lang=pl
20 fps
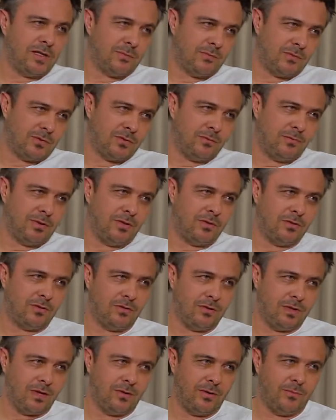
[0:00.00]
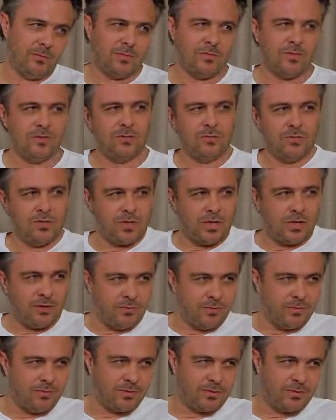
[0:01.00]
sposób ja to dałem tym swoim
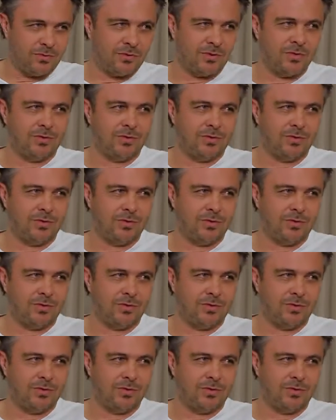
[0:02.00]
dzieciakom po prostu,